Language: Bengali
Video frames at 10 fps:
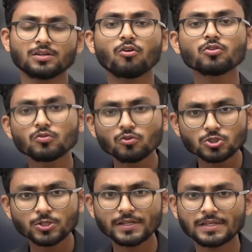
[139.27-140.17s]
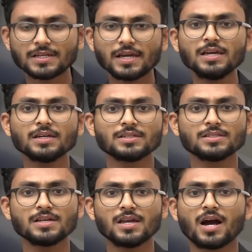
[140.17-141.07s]
কনক্লুশন এটাই
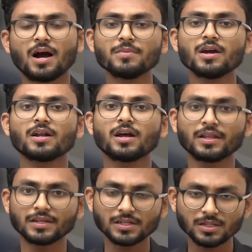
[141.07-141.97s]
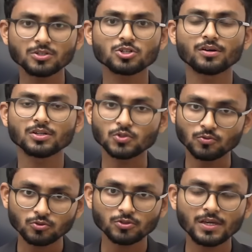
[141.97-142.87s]
যে আমি আর আনএকাডেমির সঙ্গে
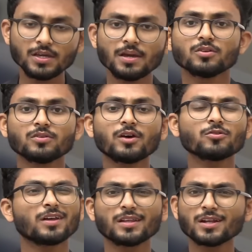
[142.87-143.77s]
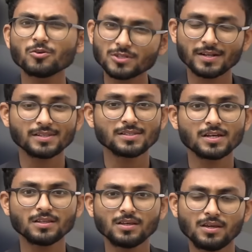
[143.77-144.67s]
যুক্ত নেই দেখো তানারাও ছাড়তে
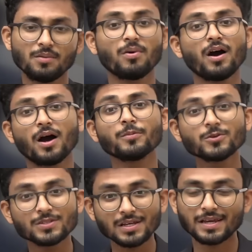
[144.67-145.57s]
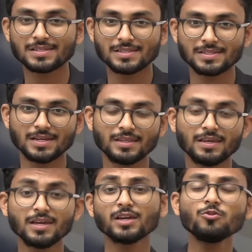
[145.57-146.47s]
চাননি বা আমিও ছেড়ে আসতে চাইনি
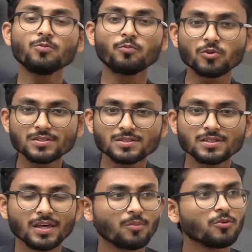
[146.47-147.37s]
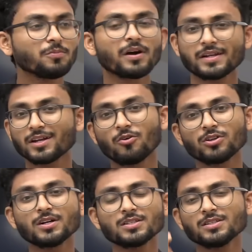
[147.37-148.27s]
কিন্তু পরিস্থিতি এমন বা একটা
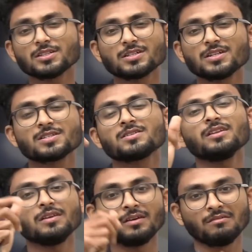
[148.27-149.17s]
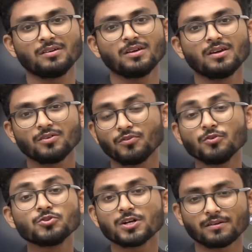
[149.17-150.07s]
কথা আছে না যে ডেস্টিনি
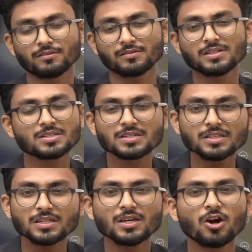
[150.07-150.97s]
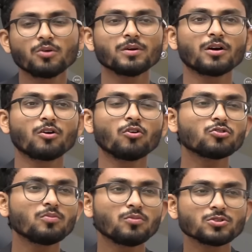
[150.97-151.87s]
ফিউচার ডেস্টিনি কি হবে বা
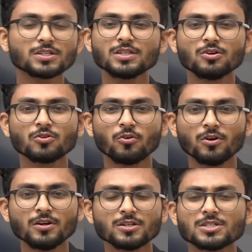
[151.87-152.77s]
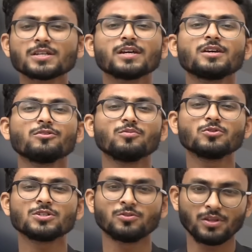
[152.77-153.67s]
গন্তব্য যে কি হলো সেটাই কিন্তু
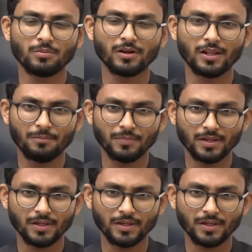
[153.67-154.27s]
বুঝে উঠতে পারলাম